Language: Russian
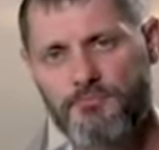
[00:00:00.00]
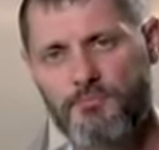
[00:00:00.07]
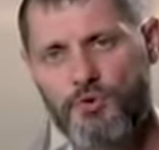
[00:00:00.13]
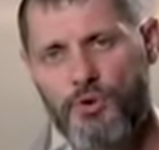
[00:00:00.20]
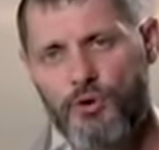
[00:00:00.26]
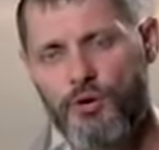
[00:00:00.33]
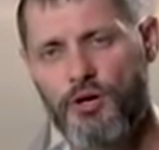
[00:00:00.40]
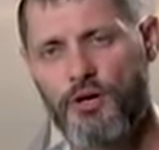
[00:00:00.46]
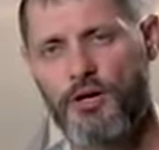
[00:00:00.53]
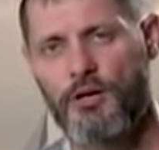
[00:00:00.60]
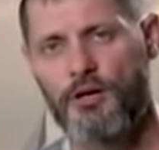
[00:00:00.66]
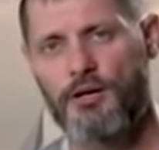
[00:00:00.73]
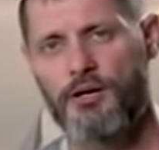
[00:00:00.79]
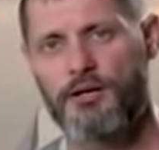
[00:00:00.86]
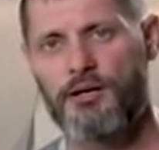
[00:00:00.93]
Но
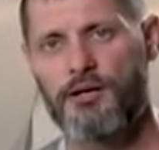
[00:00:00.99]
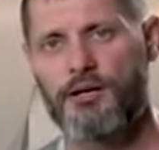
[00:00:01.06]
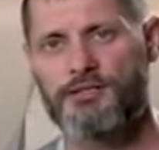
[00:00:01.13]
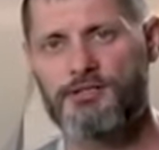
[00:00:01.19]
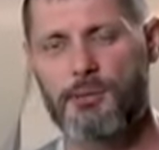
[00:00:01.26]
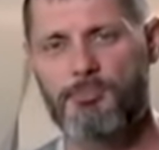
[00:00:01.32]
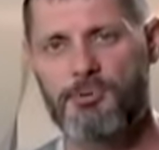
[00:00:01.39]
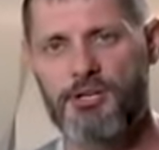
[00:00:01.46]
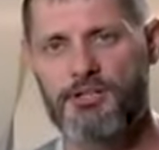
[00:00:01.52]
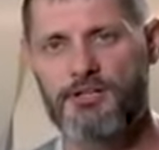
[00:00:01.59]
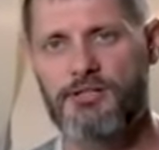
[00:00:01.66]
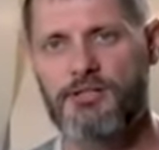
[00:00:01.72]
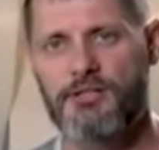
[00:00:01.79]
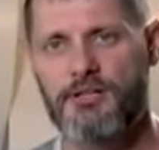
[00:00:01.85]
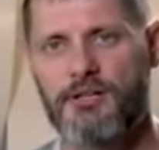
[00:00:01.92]
а,
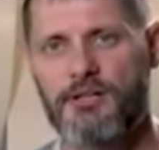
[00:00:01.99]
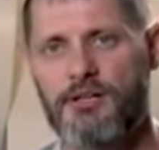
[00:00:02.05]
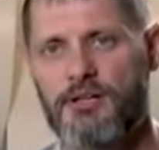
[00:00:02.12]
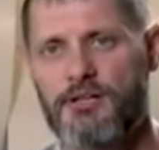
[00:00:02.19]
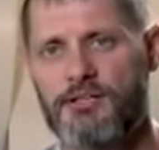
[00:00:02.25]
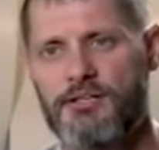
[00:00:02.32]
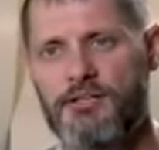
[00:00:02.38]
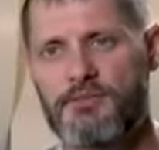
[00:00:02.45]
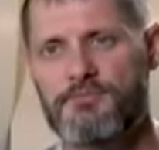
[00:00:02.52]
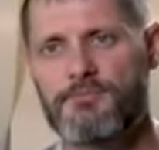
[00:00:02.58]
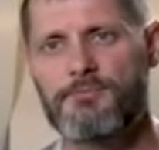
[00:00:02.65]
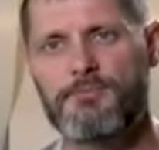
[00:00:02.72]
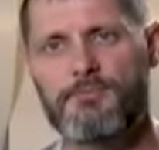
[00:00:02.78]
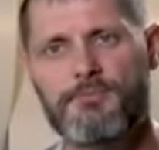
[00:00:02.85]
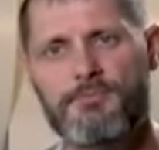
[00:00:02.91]
запреты не
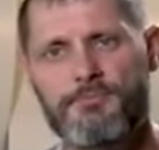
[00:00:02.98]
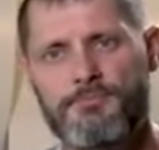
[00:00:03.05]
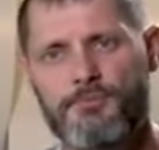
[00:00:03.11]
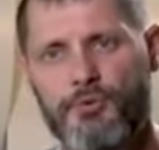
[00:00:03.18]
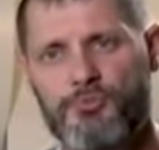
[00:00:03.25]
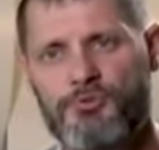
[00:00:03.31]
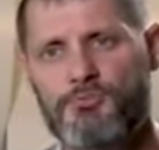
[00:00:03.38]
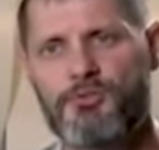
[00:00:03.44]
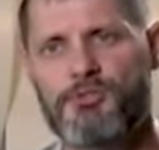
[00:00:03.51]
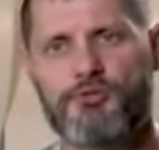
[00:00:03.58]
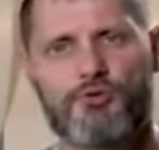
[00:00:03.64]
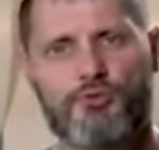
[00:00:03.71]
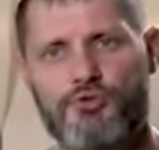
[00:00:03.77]
в том смысле,